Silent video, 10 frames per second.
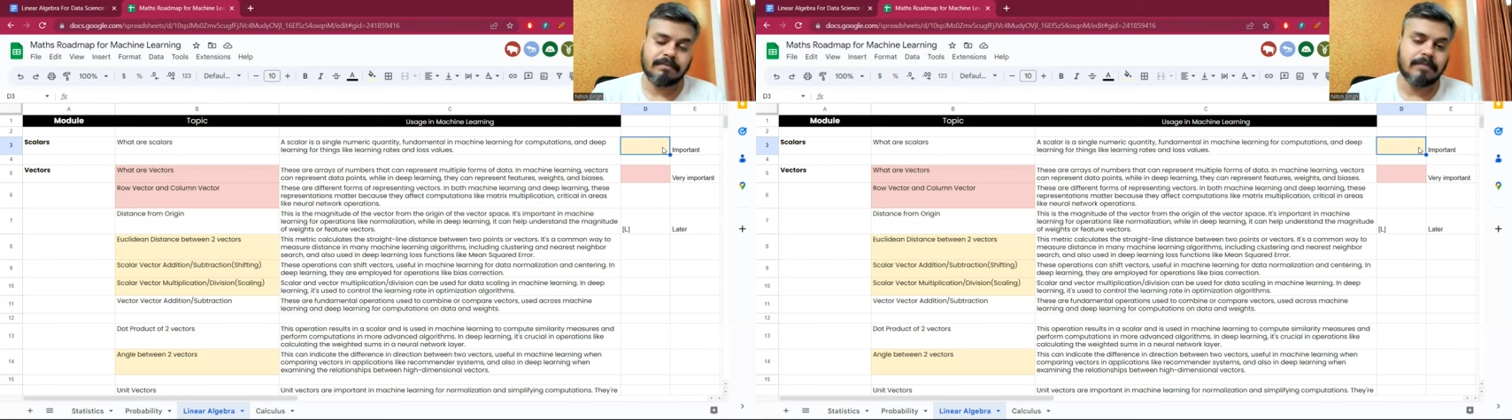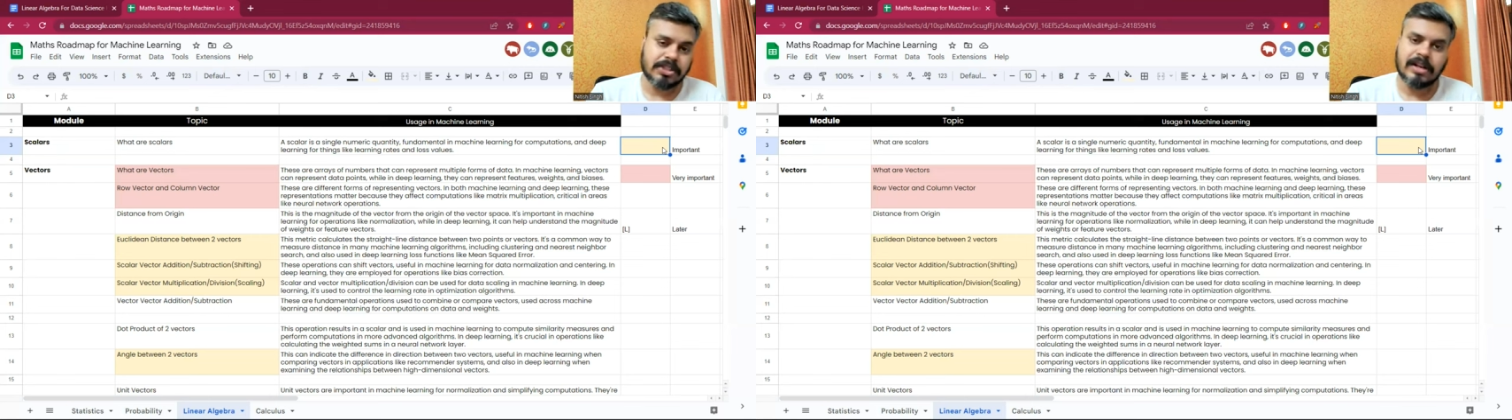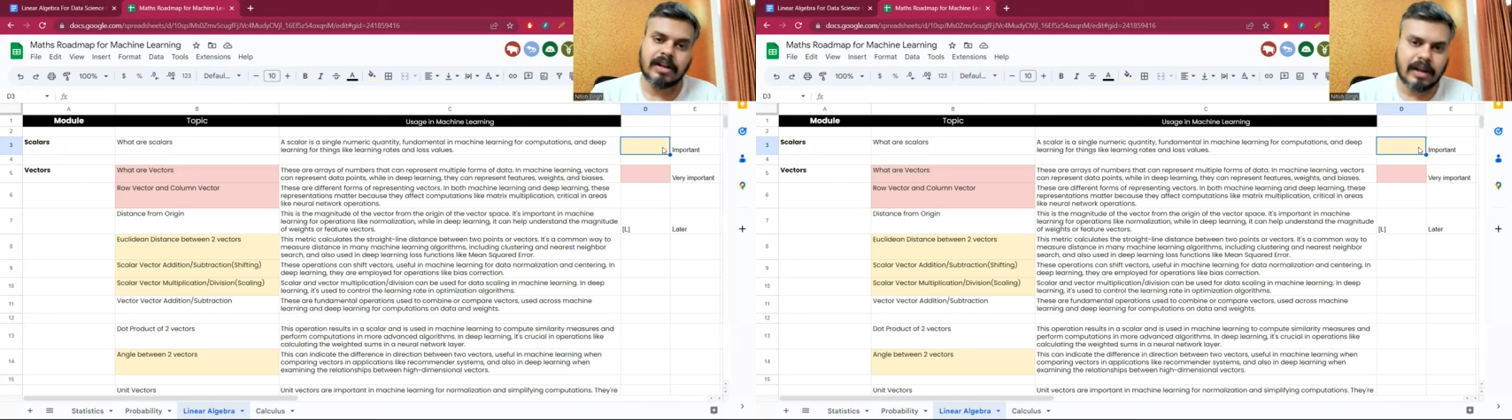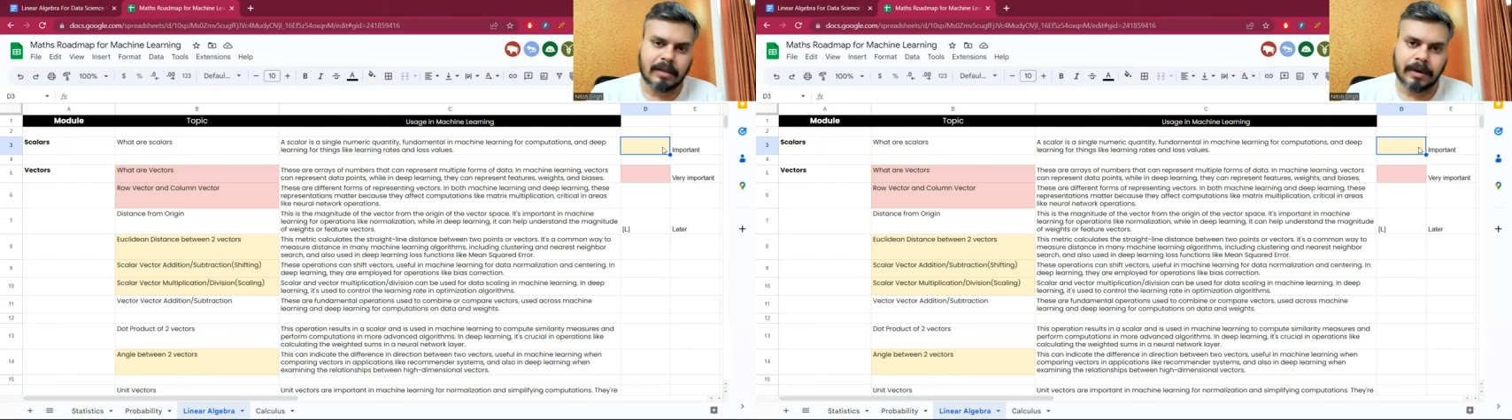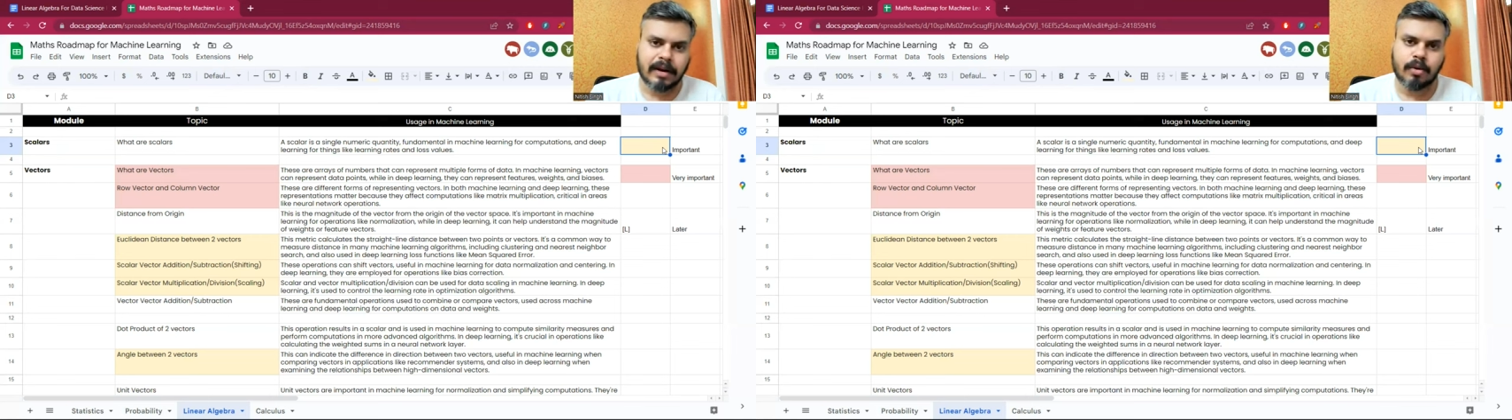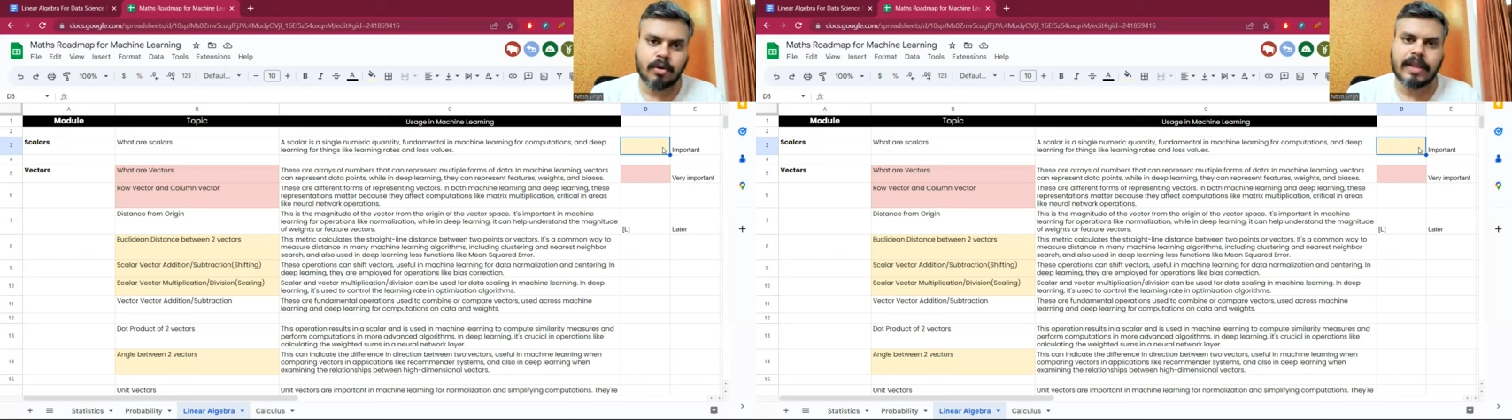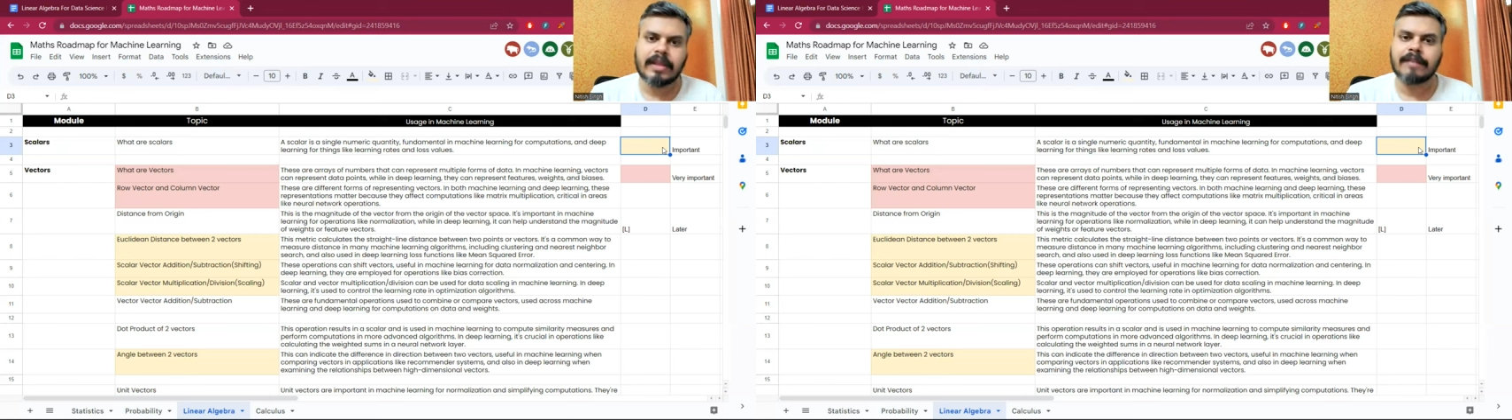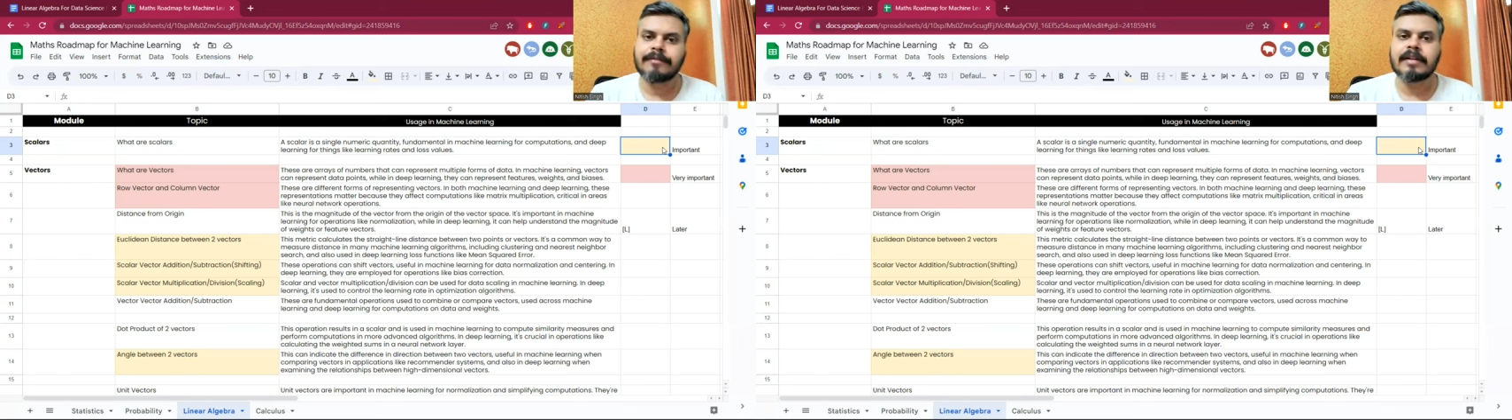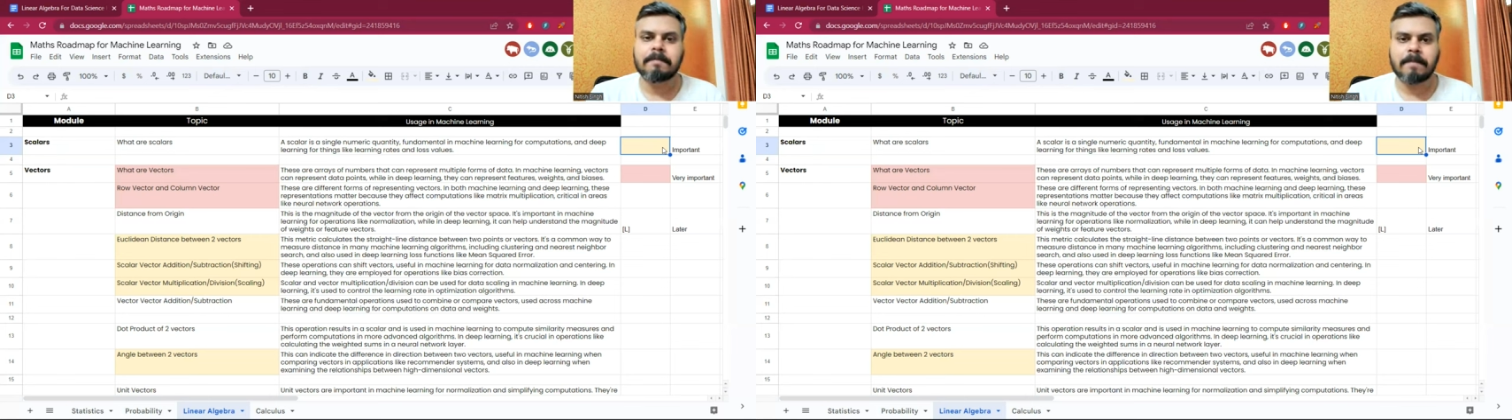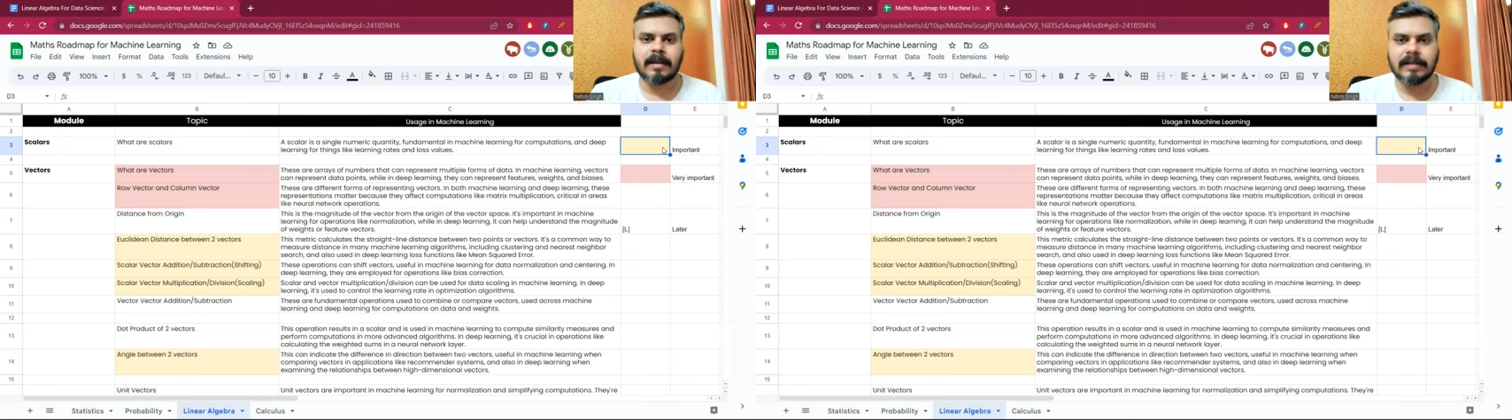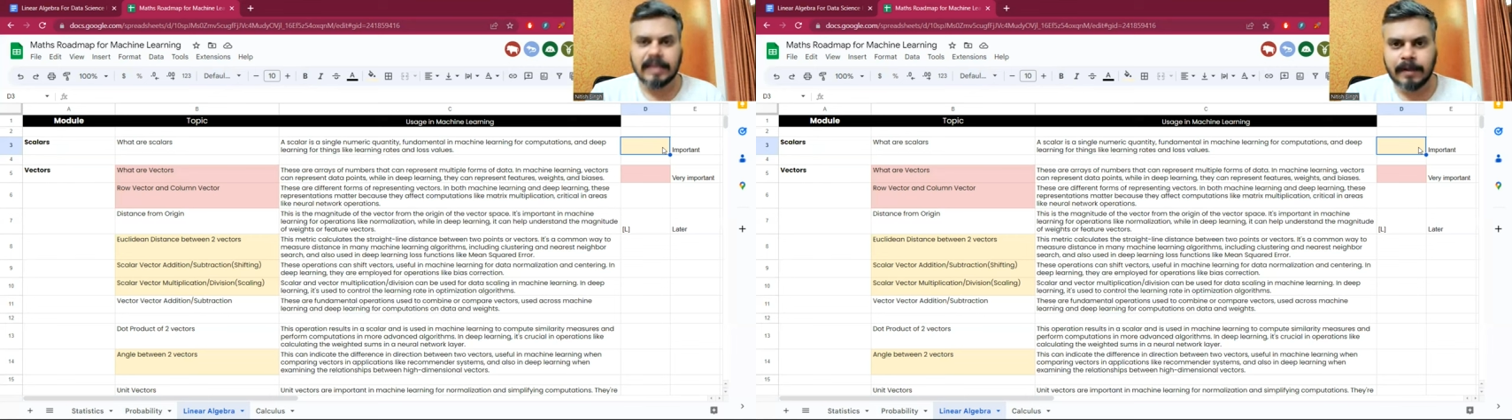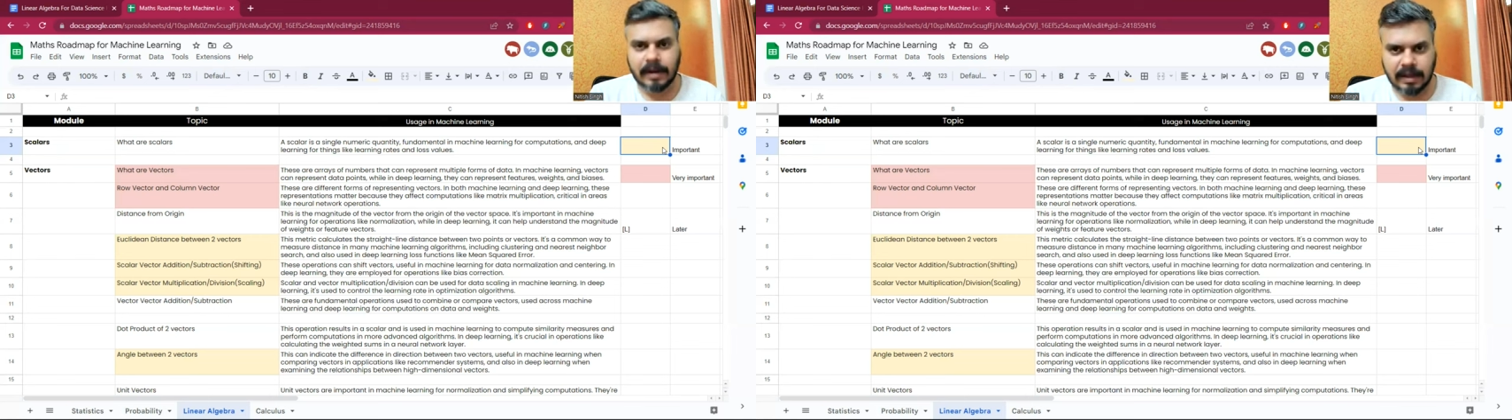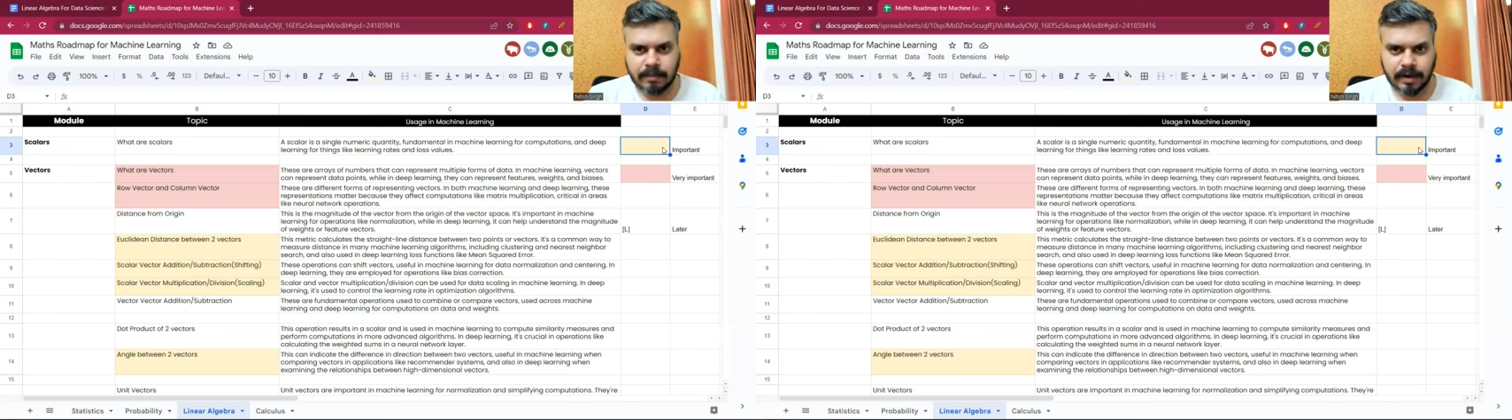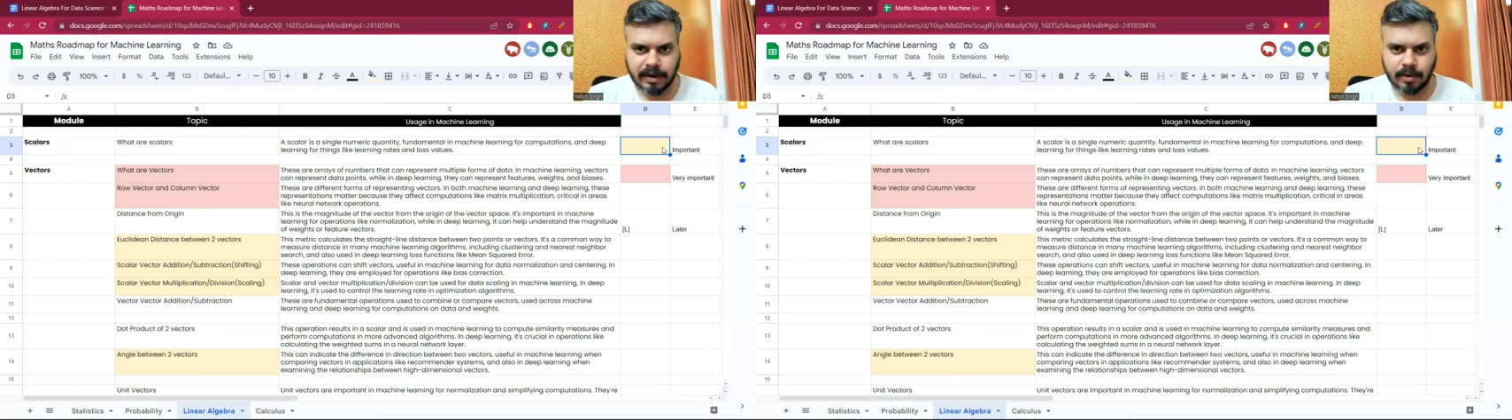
मशीन लर्निंग पढ़ रहे होगे या फिर डीप लर्निंग पढ़